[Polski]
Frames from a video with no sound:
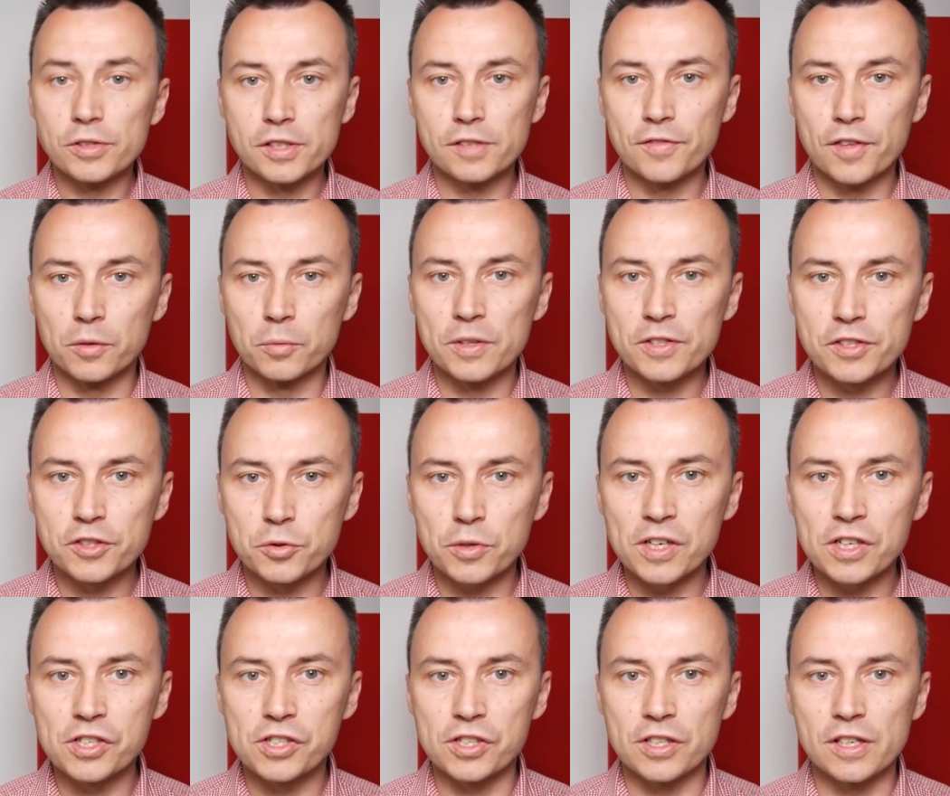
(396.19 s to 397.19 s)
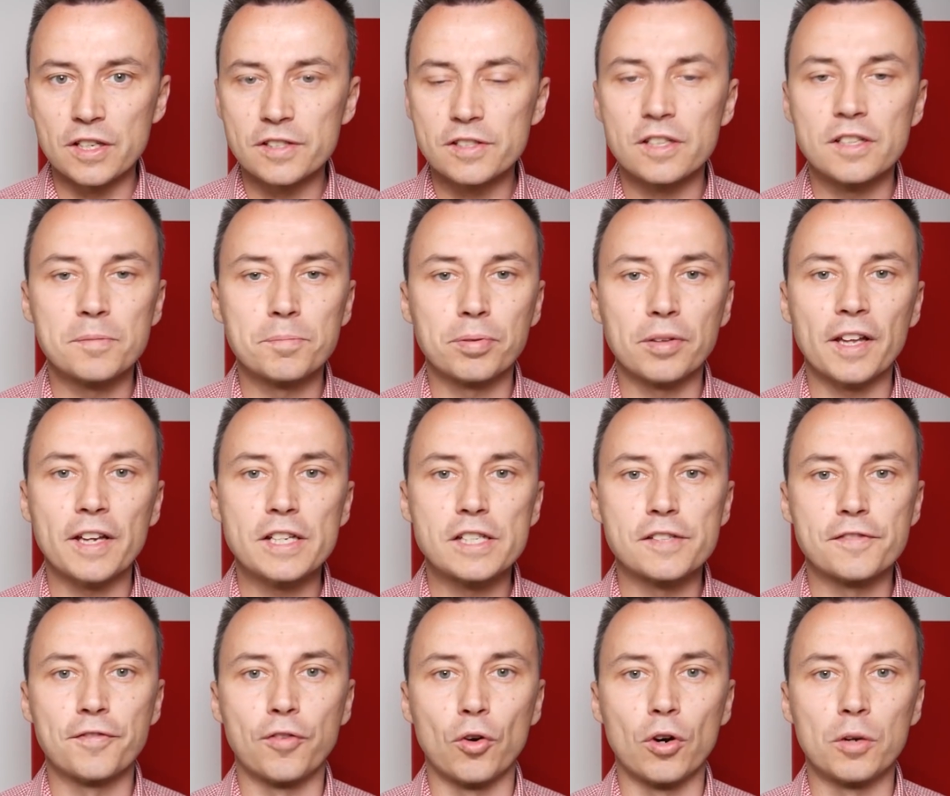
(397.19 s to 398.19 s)
Większość ograniczeń dla
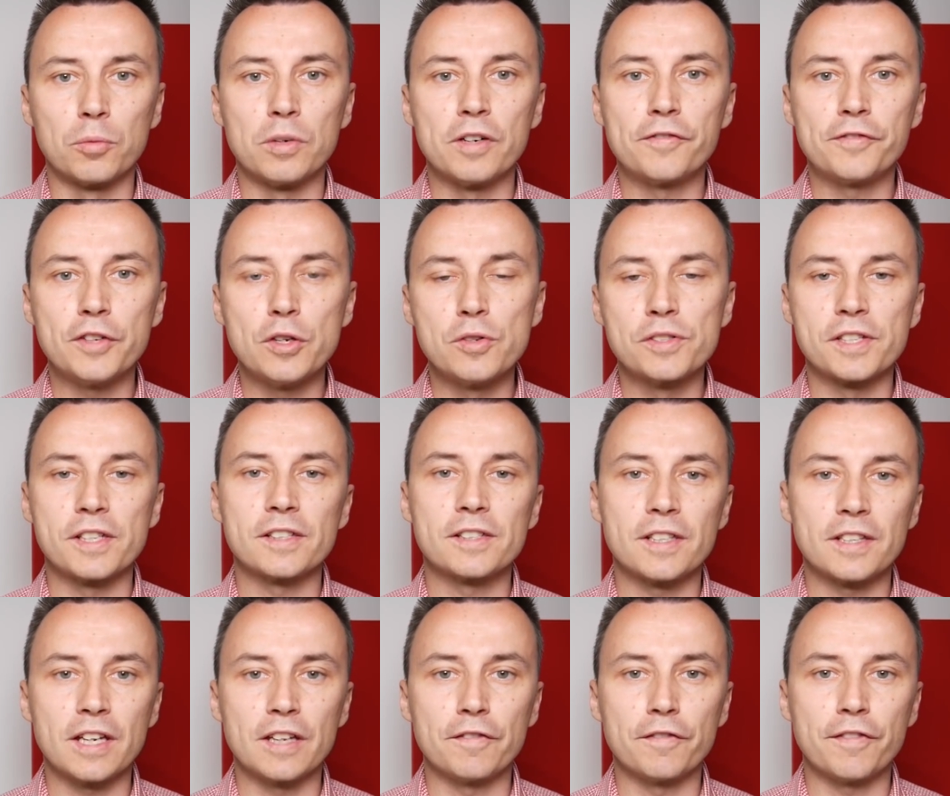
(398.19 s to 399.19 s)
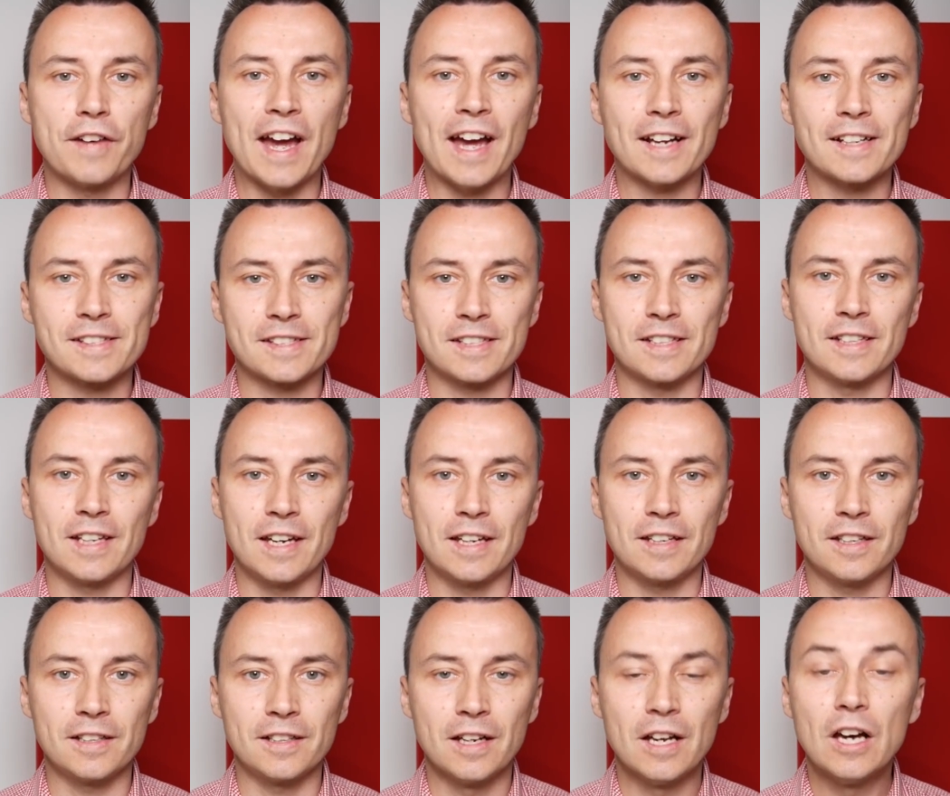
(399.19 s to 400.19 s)
tych, którzy nie zechcą się zaszczepić
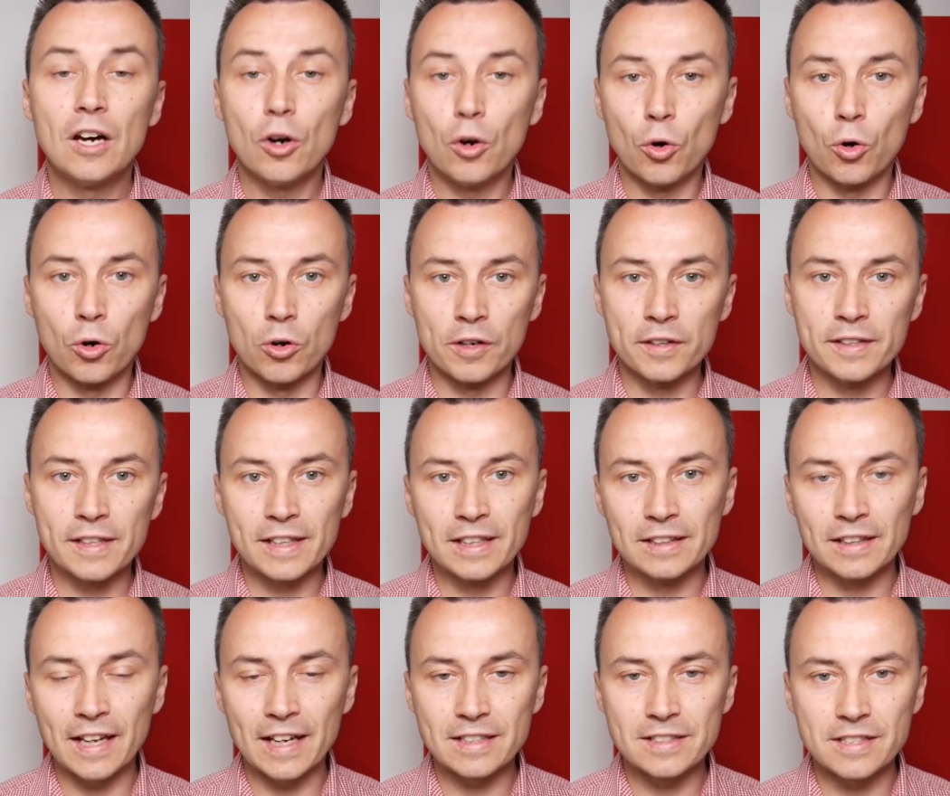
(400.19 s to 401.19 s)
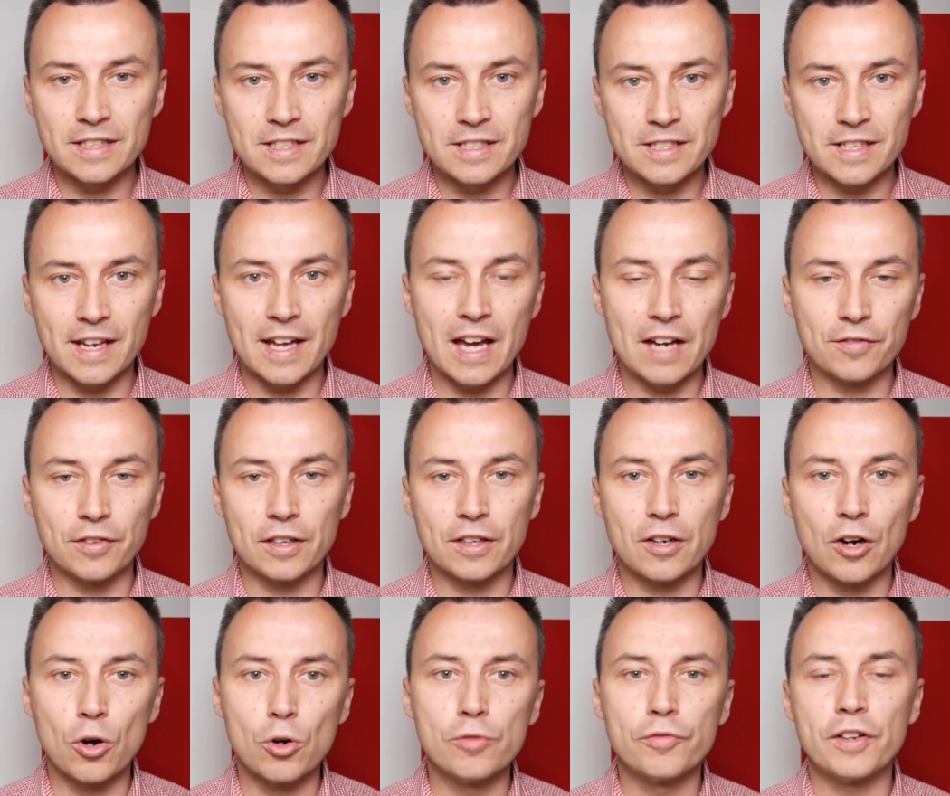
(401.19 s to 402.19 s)
bądź posiadać paszportu covidowego,
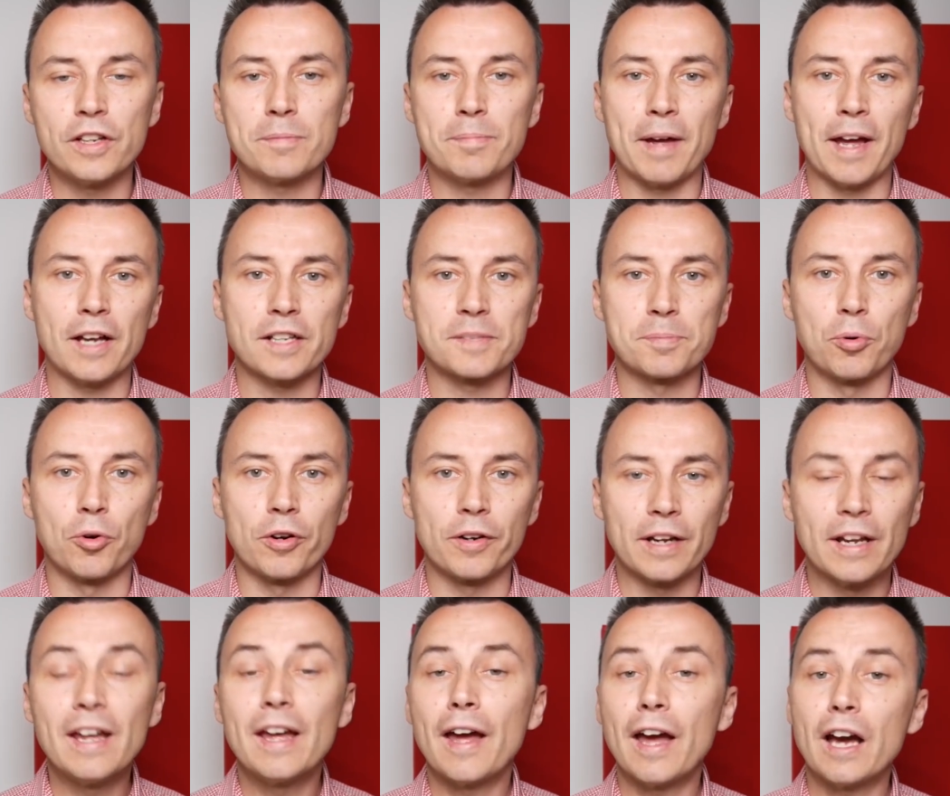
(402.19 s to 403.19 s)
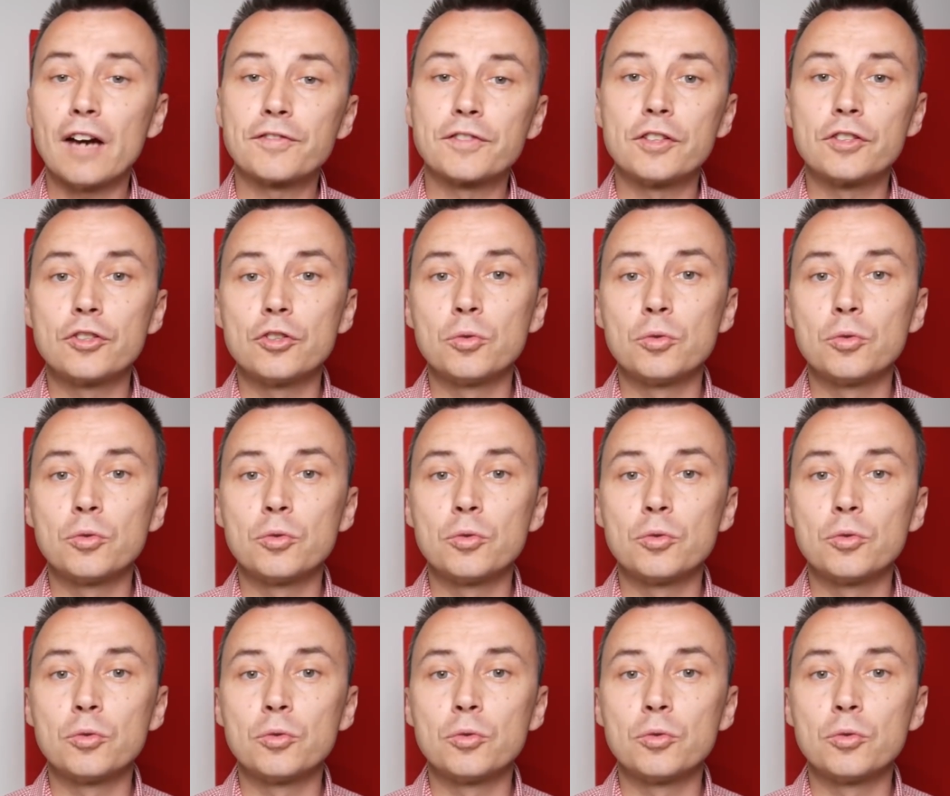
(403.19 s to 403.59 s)
dotyczy podróżowania.